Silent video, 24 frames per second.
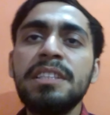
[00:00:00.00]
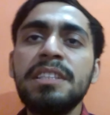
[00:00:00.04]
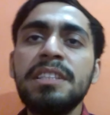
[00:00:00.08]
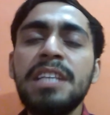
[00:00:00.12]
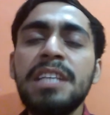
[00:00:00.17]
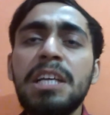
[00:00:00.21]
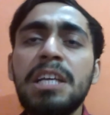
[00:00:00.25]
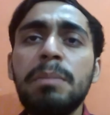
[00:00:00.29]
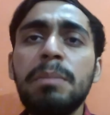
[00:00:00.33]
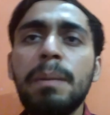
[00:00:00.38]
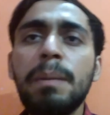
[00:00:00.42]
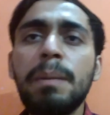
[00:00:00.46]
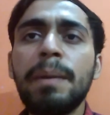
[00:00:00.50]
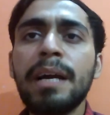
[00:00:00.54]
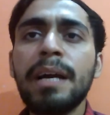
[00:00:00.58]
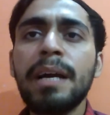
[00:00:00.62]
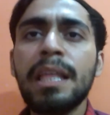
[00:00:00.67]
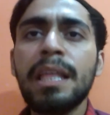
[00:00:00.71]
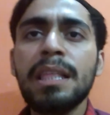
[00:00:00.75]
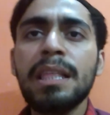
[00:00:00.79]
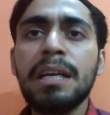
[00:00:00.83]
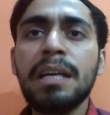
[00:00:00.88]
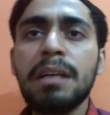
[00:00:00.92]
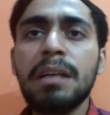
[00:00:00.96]
चीन भी
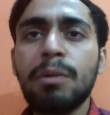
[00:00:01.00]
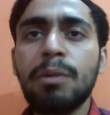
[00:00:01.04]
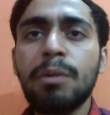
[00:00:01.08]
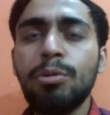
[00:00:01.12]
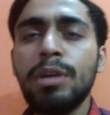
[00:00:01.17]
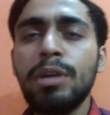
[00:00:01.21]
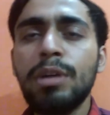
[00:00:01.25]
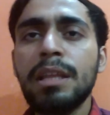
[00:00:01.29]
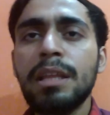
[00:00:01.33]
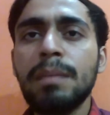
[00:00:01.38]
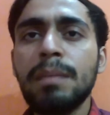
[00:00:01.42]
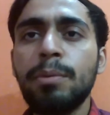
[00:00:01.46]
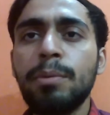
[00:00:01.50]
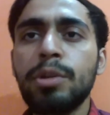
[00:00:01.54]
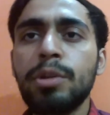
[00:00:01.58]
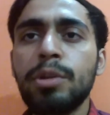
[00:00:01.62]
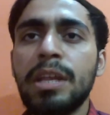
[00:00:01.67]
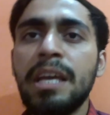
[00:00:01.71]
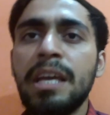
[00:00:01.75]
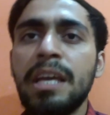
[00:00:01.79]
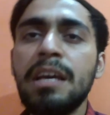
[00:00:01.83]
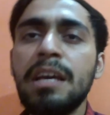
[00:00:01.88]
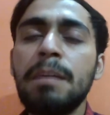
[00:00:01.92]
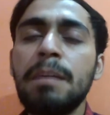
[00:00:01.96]
पाकिस्तान का खुल के
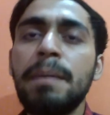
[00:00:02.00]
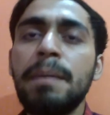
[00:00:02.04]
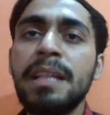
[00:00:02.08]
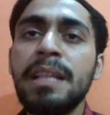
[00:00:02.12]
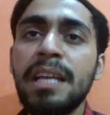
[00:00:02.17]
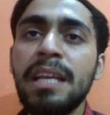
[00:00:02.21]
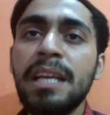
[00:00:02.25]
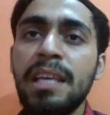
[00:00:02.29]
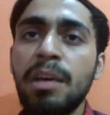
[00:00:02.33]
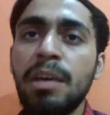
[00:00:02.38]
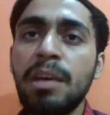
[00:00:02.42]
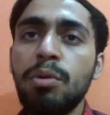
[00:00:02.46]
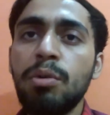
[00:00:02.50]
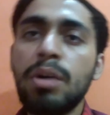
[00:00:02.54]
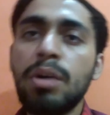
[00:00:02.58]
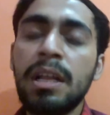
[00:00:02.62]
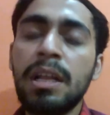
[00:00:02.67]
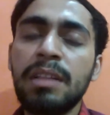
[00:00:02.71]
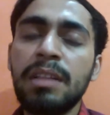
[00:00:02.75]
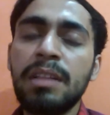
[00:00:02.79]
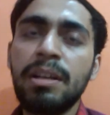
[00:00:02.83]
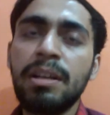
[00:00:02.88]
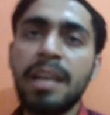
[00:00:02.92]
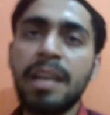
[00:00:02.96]
सपोर्ट नहीं कर पाता ये
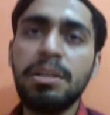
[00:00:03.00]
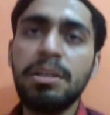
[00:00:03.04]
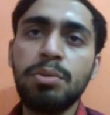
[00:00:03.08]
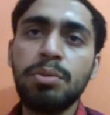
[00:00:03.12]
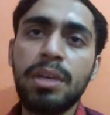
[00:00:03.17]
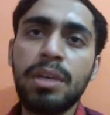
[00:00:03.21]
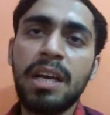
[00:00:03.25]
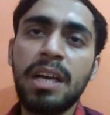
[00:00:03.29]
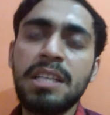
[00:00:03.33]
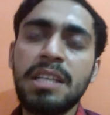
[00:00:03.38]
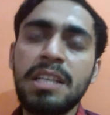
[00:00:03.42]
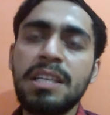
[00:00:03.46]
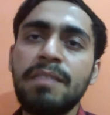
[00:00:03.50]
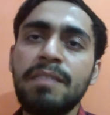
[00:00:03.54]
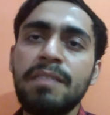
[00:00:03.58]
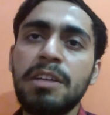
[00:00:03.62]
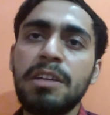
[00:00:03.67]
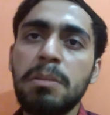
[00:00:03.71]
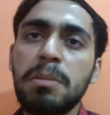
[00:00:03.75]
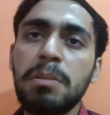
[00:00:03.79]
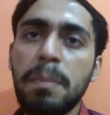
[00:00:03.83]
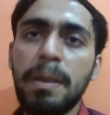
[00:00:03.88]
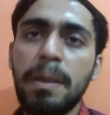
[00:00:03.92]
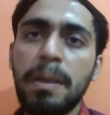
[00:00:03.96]
औकात तो रह चुकी आज के
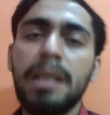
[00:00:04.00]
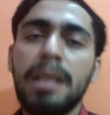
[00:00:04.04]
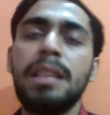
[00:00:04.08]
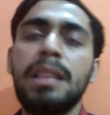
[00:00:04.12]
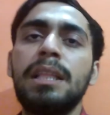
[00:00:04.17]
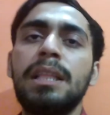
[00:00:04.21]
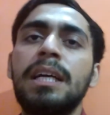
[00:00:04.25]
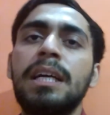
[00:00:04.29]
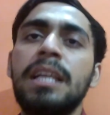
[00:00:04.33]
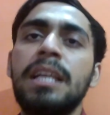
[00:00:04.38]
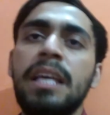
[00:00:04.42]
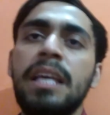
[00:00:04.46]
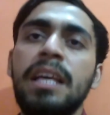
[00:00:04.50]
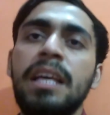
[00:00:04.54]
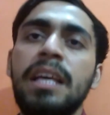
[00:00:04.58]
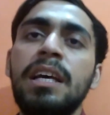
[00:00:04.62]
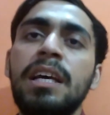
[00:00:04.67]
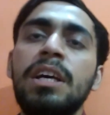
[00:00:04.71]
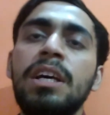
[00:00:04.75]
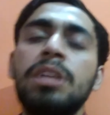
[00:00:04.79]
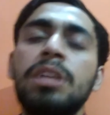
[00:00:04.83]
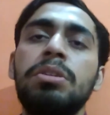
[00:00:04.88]
वक्त में पाकिस्तान की